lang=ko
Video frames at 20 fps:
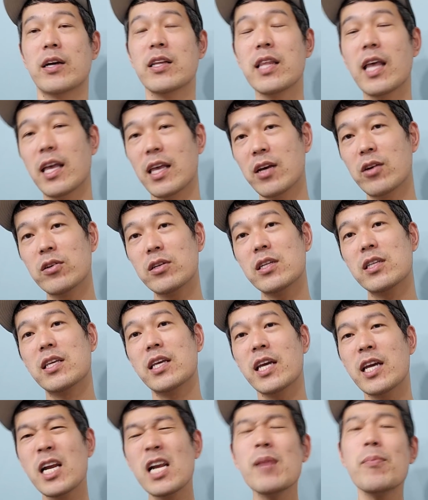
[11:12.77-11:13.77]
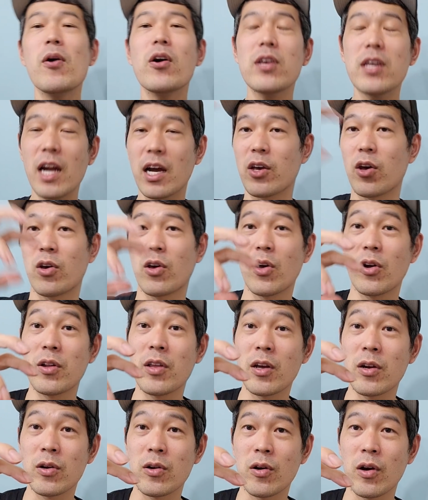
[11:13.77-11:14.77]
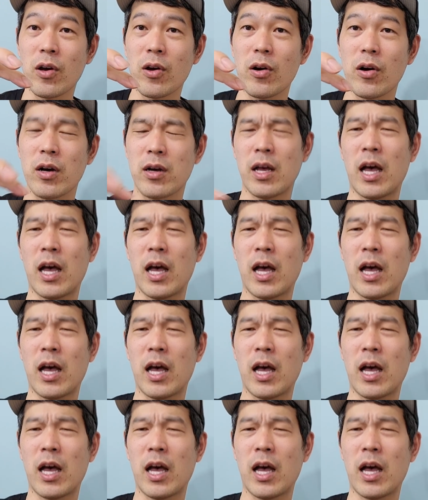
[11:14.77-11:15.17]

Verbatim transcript: 근데 이거는 1번이랑 연결되는 거예요.